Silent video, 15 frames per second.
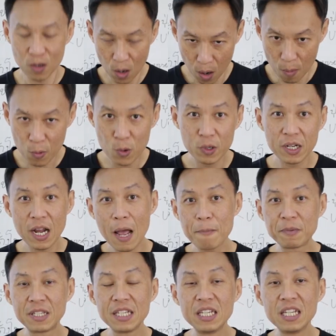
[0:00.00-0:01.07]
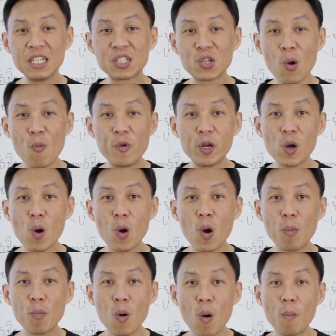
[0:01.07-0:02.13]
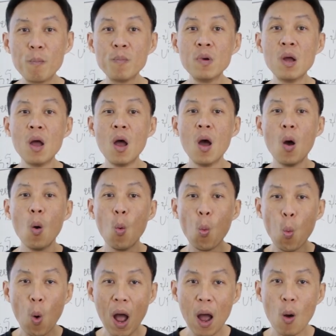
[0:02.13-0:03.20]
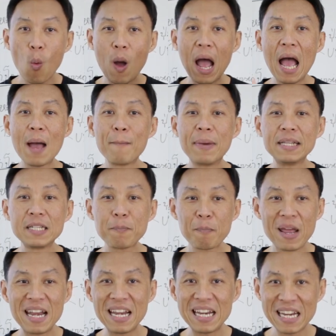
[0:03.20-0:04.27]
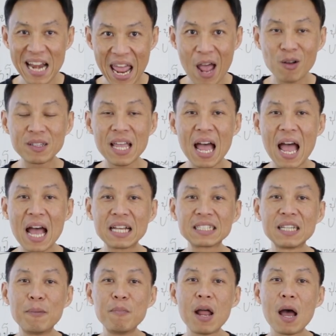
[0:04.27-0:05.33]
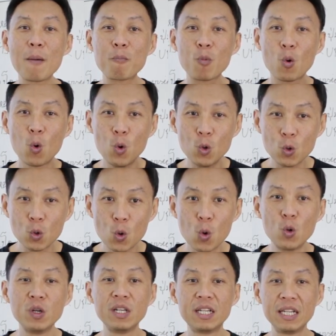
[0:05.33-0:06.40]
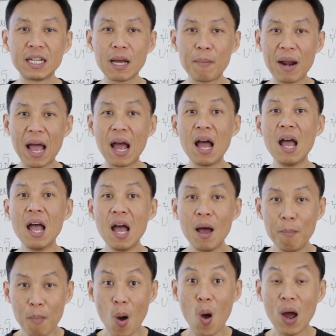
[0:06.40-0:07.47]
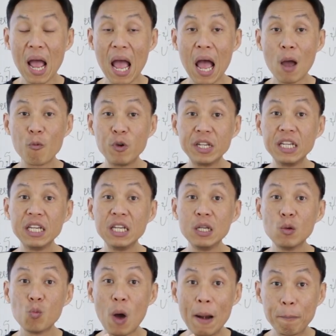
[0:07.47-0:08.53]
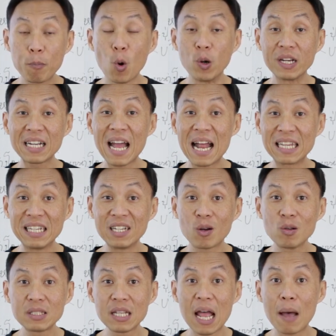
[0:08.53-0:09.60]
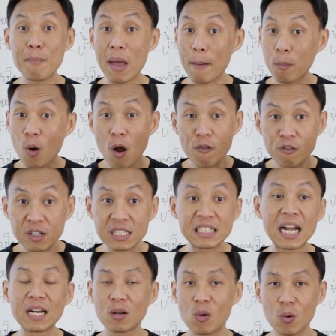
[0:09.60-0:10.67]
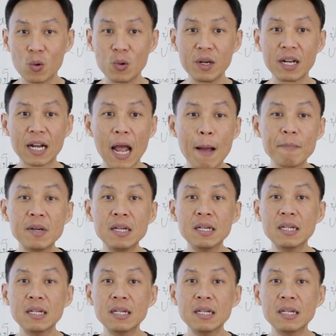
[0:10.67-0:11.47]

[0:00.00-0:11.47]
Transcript: ขอบคุณครับที่ชมวิดีโอของผมหวังว่ามันจะเป็นแนวทางสำหรับคุณคุณที่กำลังมองหาวิธีวัดผลการยิงโฆษณาแบบ Conversion ของคุณนะครับ